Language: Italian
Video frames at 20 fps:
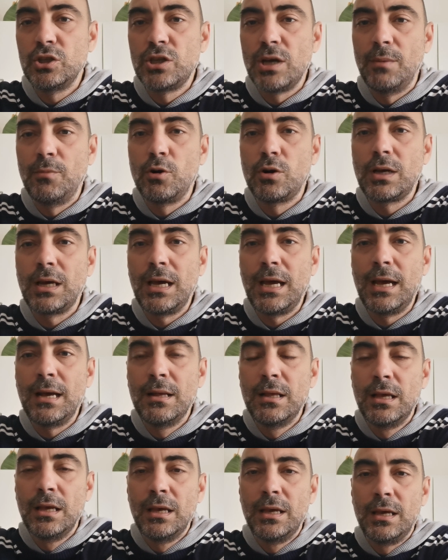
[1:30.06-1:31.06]
diciamo
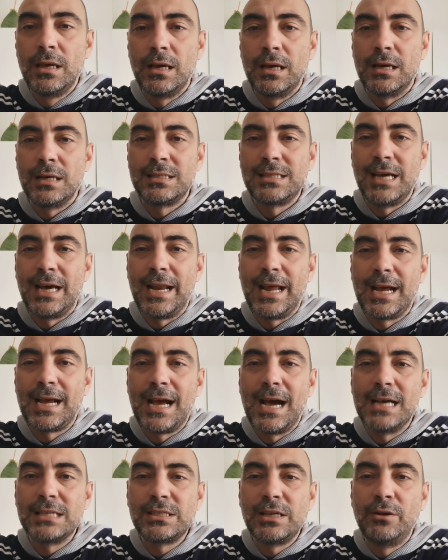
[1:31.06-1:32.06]
che stare a
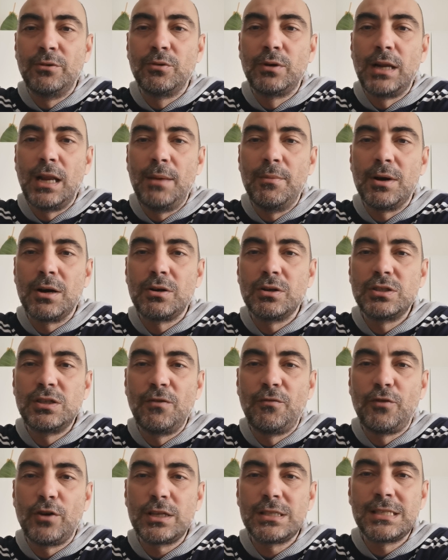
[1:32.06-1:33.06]
casa in un clima
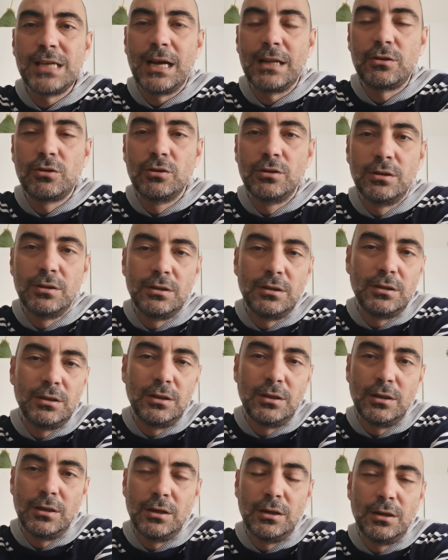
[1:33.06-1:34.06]
così
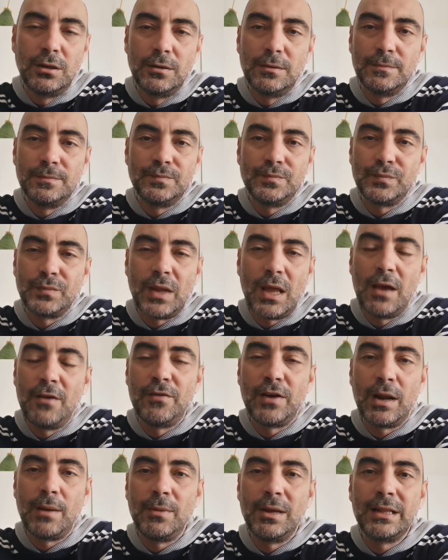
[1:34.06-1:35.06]
forzato mm, è
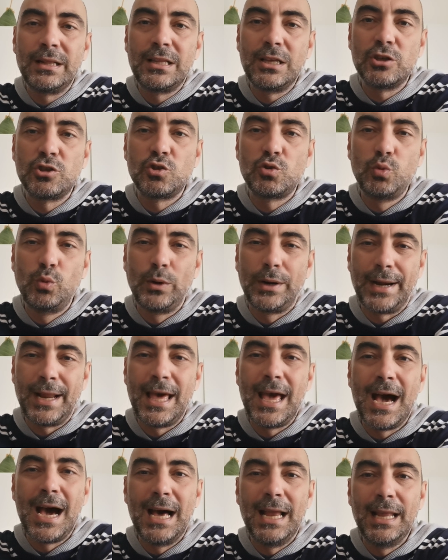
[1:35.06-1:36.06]
veramente
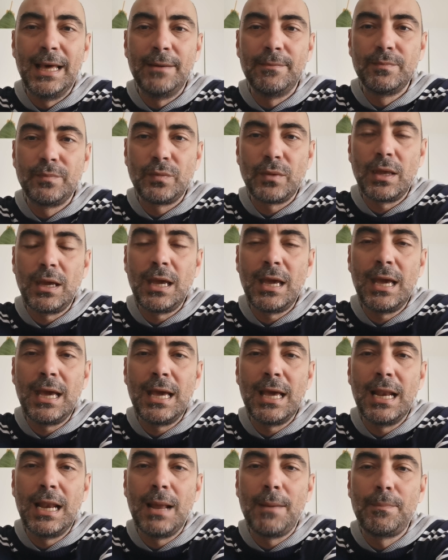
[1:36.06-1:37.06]
surreale
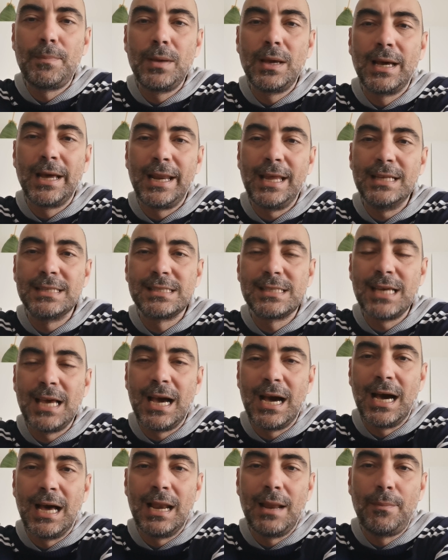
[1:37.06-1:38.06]
e la
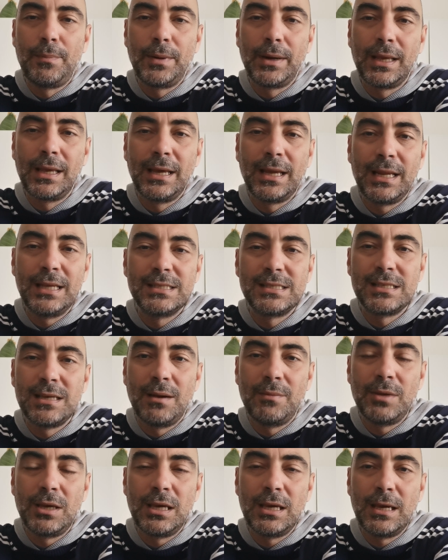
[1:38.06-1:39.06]
pigrizia, la
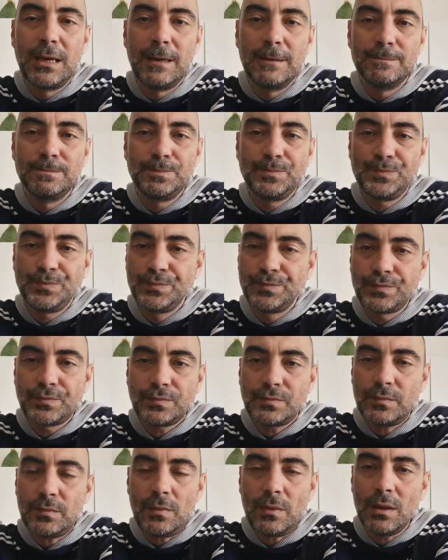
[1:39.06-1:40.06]
pigrizia mi,
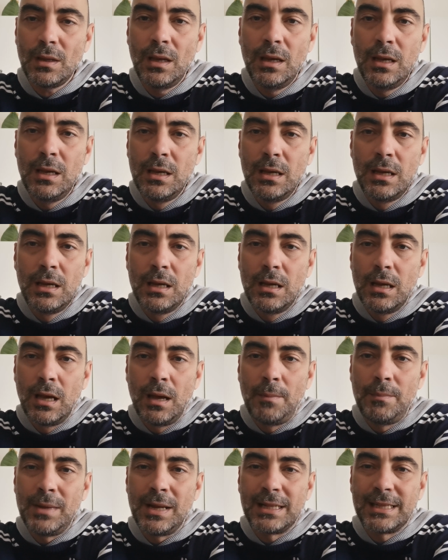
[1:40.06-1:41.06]

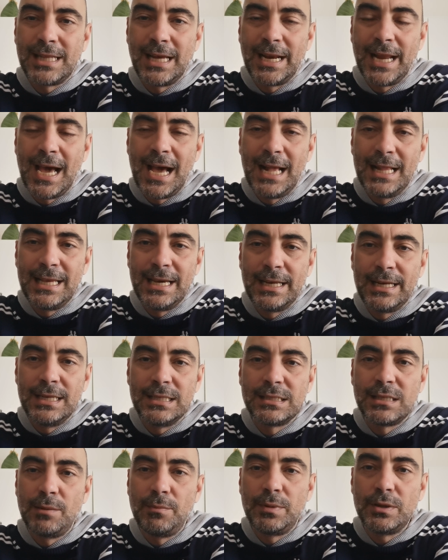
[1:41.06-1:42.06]
mi attanaglia
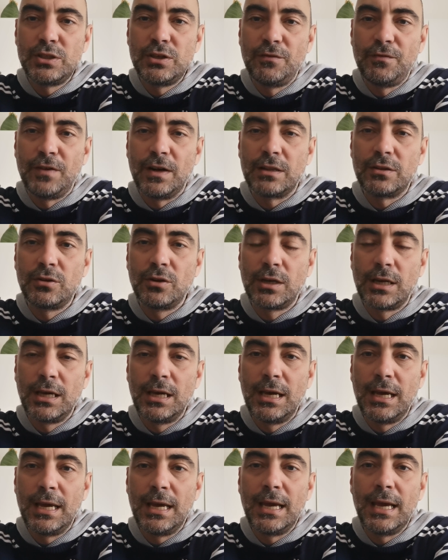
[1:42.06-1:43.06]
nel semplice fatto
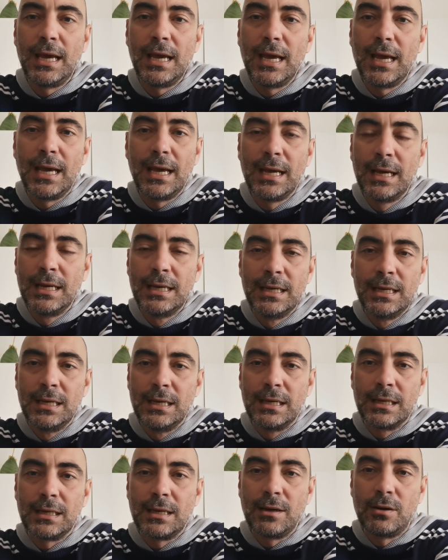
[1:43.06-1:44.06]
che
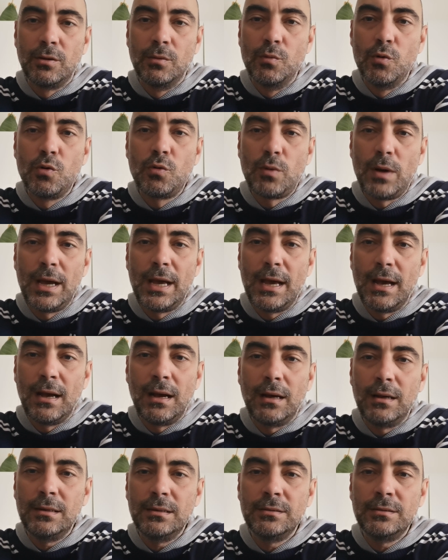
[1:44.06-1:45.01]
che comunque